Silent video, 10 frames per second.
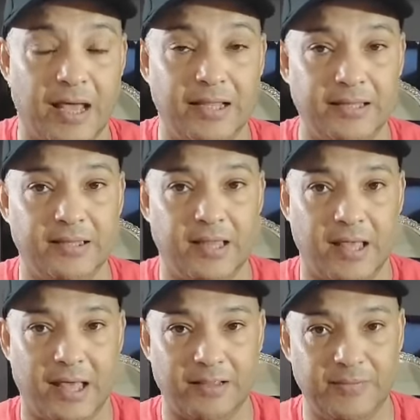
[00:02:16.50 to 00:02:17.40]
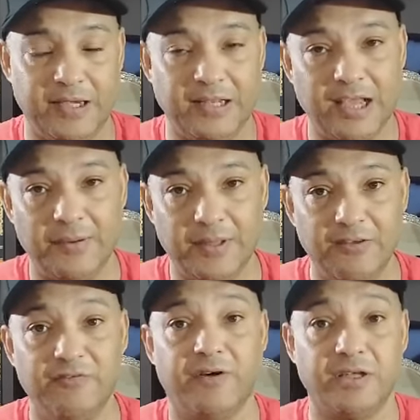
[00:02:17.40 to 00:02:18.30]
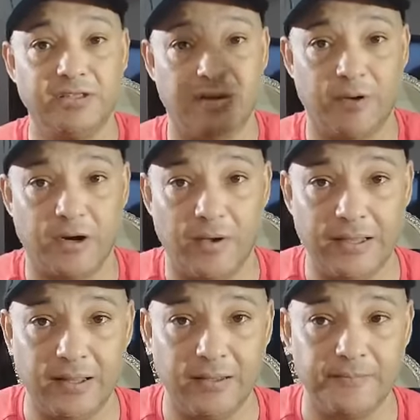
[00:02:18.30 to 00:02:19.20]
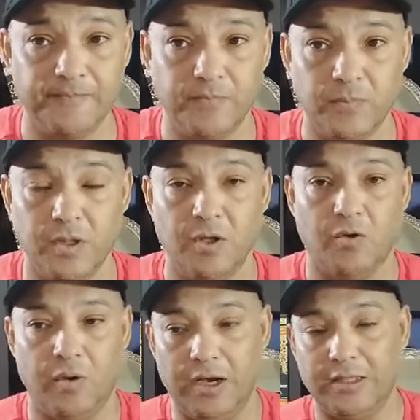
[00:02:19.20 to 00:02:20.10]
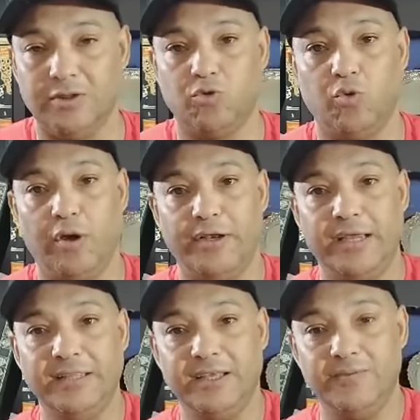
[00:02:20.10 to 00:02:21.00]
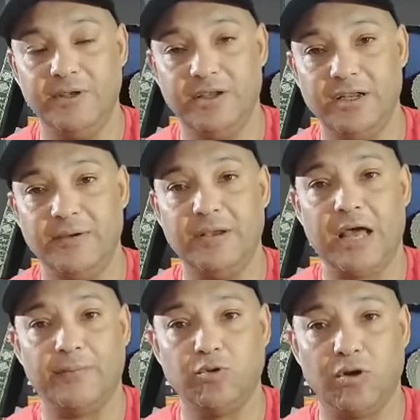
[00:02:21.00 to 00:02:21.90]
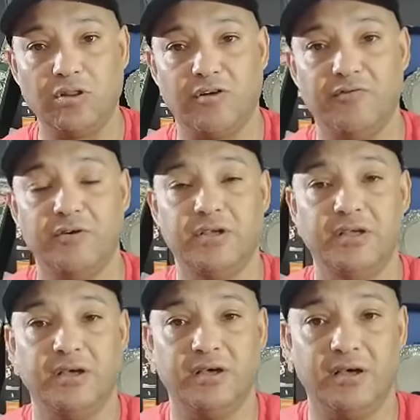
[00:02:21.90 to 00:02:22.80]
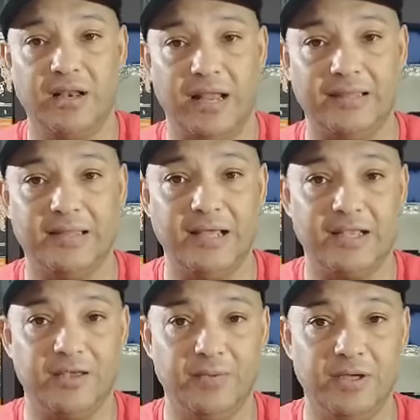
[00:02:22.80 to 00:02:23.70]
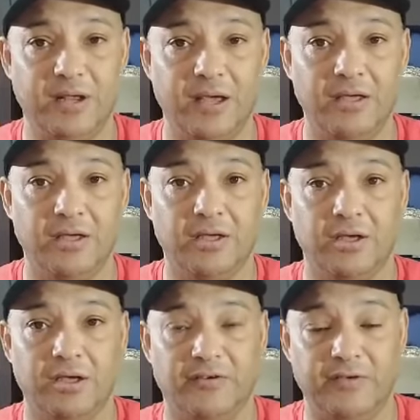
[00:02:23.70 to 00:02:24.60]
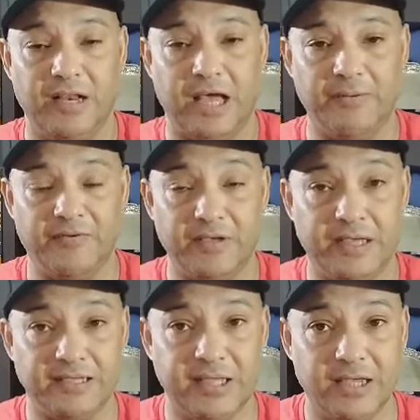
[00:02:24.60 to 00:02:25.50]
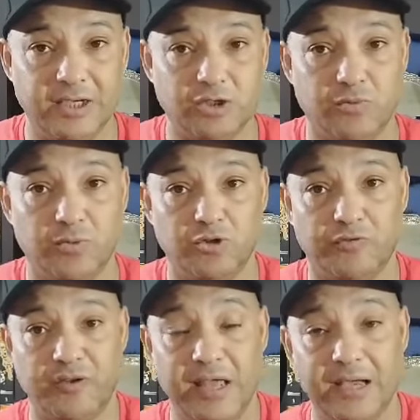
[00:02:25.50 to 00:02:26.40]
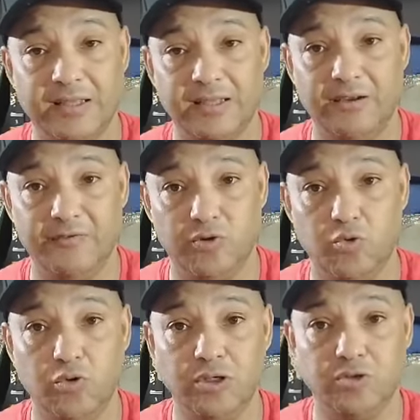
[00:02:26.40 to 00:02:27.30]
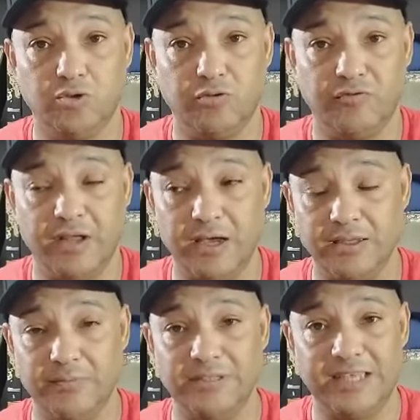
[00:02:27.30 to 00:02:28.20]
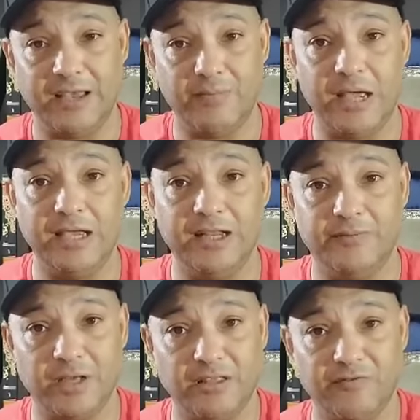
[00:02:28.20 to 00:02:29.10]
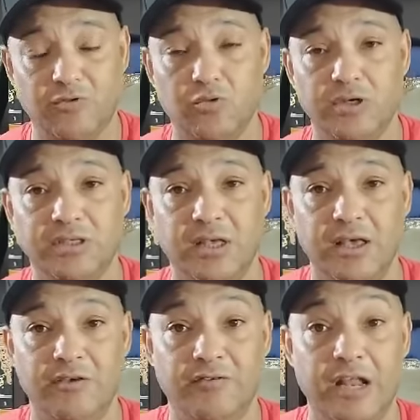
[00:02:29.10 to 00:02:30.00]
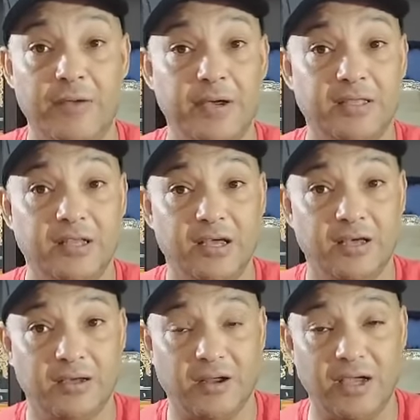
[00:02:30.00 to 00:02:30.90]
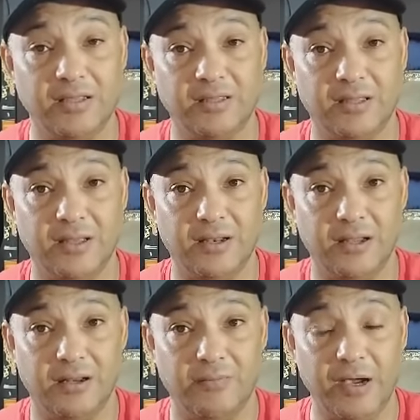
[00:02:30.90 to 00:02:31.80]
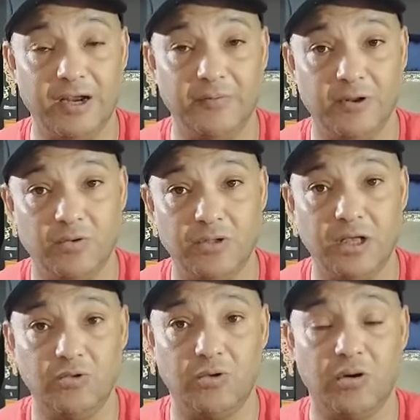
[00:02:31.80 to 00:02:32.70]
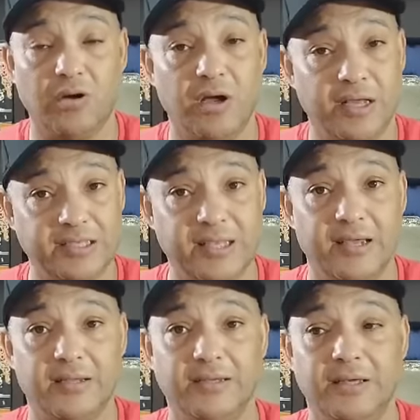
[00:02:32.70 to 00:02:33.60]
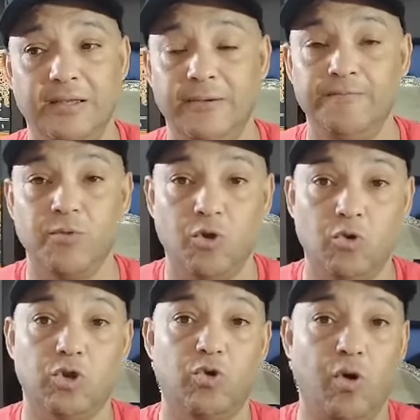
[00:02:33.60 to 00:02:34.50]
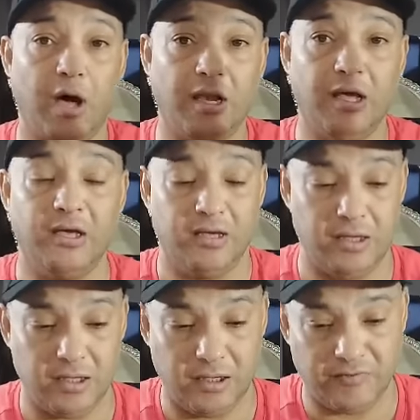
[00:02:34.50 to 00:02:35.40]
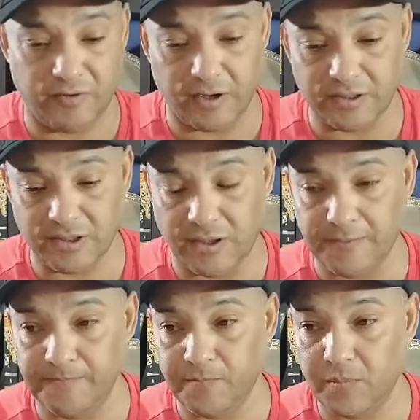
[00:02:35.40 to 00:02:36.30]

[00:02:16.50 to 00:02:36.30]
هل انت هتبيع اللعبة دي في فرنسا مرة واحدة ولا تروح نادي كبير هنا بيلعب بطولات افريقيا الاندية الكبيرة في لعيبة في الجزائر شفناها كتير في تونس وشفناها زي بلايلي ابتدى في تونس في لعيبة كتيرة راحت المغرب الوداد والرجاء جزائريين وطلعوا على آه، فرنسا